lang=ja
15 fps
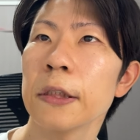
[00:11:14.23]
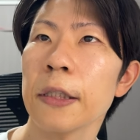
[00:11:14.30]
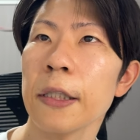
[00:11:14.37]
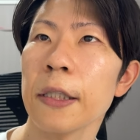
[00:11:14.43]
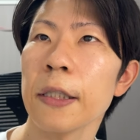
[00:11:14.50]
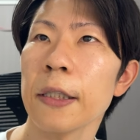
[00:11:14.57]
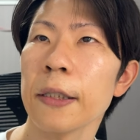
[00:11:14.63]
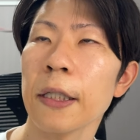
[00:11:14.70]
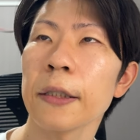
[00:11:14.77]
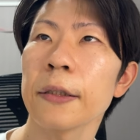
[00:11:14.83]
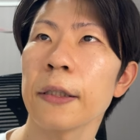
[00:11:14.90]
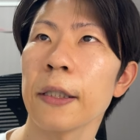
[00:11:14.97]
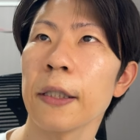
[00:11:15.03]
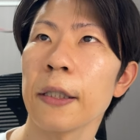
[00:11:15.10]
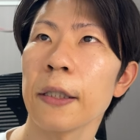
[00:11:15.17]
えー、な
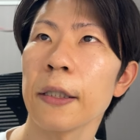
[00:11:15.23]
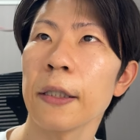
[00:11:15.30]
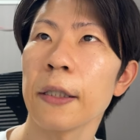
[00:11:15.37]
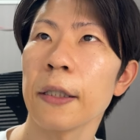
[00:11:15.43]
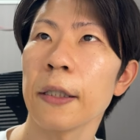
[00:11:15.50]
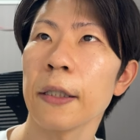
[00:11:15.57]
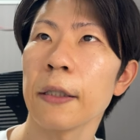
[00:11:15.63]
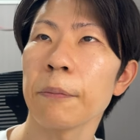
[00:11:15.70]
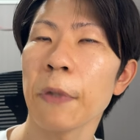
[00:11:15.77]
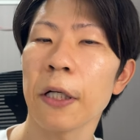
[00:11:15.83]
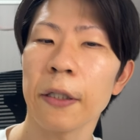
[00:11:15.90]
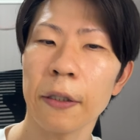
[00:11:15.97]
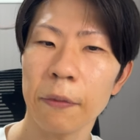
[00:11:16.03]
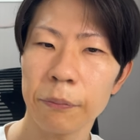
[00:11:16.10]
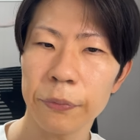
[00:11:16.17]
んで、ま
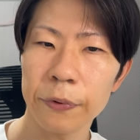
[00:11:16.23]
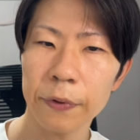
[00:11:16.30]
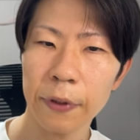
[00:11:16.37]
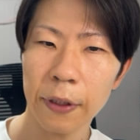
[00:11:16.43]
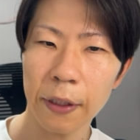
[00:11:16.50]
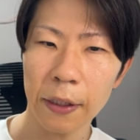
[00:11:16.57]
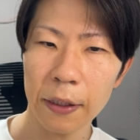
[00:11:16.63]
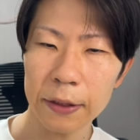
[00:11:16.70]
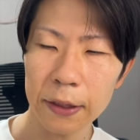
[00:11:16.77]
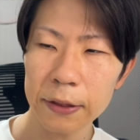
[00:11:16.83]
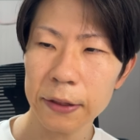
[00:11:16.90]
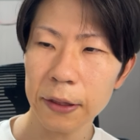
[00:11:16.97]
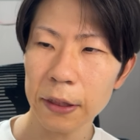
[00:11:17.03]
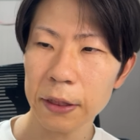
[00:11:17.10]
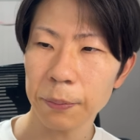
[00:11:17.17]
あ、ぶえー、全
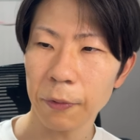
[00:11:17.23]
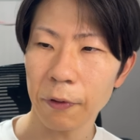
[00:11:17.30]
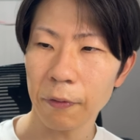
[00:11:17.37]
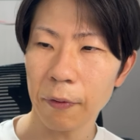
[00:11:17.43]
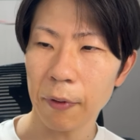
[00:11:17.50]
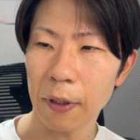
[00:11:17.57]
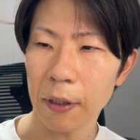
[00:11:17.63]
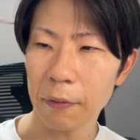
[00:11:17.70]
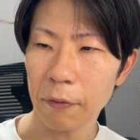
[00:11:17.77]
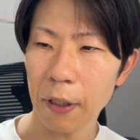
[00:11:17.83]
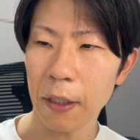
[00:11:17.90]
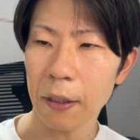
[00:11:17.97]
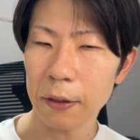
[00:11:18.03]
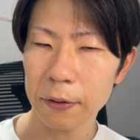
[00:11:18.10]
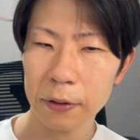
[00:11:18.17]
身脱毛
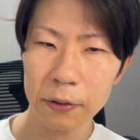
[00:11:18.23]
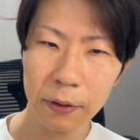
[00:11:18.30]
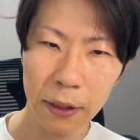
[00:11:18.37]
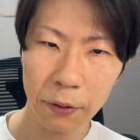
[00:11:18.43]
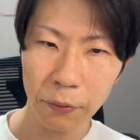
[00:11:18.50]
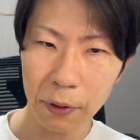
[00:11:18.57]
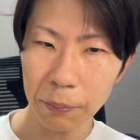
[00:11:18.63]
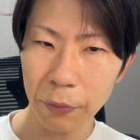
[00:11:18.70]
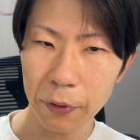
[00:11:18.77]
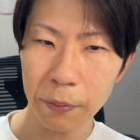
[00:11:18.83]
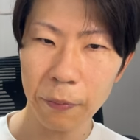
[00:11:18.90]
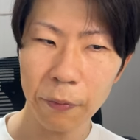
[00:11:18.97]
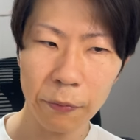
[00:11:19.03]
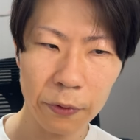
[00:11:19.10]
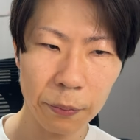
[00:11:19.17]
は、そんなにこれ僕
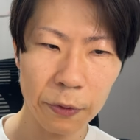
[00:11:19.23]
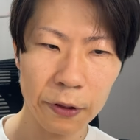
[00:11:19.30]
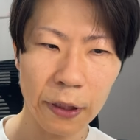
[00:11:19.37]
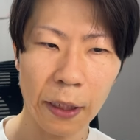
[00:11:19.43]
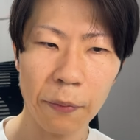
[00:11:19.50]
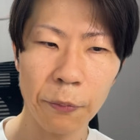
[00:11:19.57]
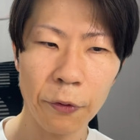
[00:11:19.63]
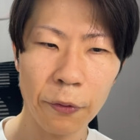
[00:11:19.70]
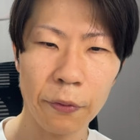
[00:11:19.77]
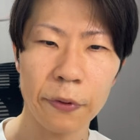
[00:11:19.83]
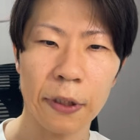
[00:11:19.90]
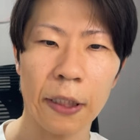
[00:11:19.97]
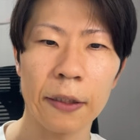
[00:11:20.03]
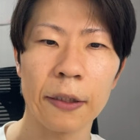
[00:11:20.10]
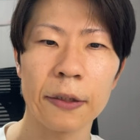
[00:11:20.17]
ももともと体毛濃
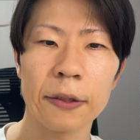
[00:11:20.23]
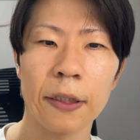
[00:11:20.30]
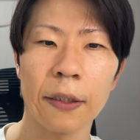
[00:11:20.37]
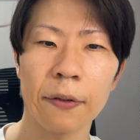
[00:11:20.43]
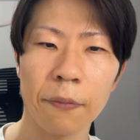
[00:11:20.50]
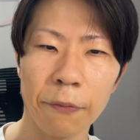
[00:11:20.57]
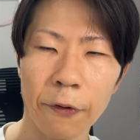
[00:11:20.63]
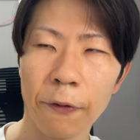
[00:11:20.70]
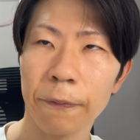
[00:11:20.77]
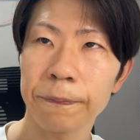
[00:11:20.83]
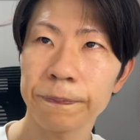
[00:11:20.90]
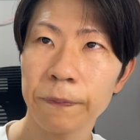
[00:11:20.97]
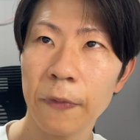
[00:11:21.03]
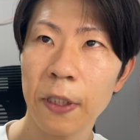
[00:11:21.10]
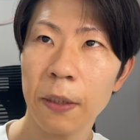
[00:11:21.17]
くないんですけれども、
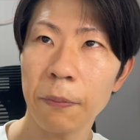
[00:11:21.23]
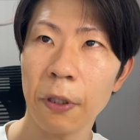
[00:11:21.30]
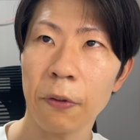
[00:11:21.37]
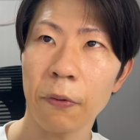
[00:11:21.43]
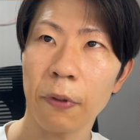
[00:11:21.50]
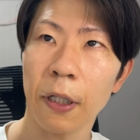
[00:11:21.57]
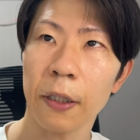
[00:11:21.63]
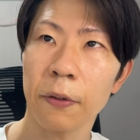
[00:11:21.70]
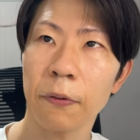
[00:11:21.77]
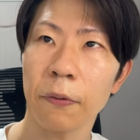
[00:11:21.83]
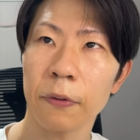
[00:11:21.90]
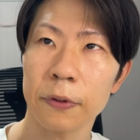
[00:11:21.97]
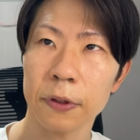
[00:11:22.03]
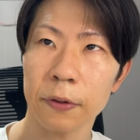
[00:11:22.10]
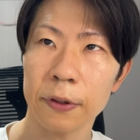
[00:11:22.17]
まあ、5回
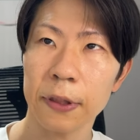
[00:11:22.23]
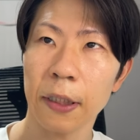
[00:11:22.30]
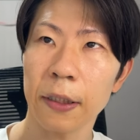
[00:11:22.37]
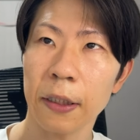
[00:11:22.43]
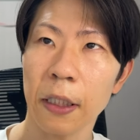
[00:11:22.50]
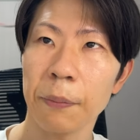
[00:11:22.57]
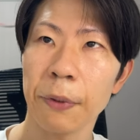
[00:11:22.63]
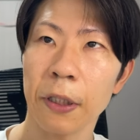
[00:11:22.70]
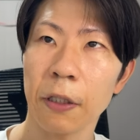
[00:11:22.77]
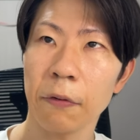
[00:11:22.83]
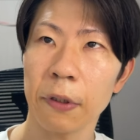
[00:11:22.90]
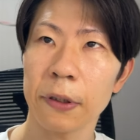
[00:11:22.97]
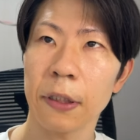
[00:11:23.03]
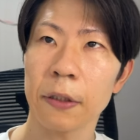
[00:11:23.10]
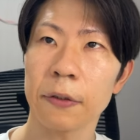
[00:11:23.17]
コースの3回目が終
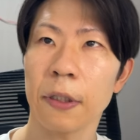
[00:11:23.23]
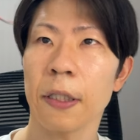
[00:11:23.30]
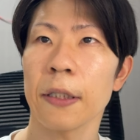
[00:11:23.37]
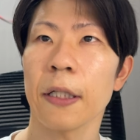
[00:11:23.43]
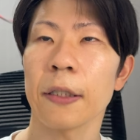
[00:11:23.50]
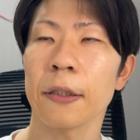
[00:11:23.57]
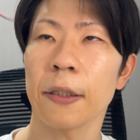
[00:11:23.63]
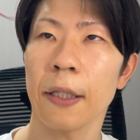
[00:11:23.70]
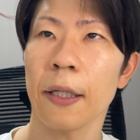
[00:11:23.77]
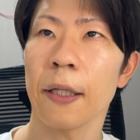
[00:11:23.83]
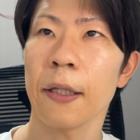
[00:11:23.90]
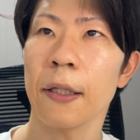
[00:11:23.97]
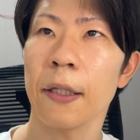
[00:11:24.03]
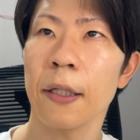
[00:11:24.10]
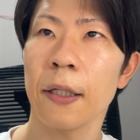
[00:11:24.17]
わったぐらいなんで、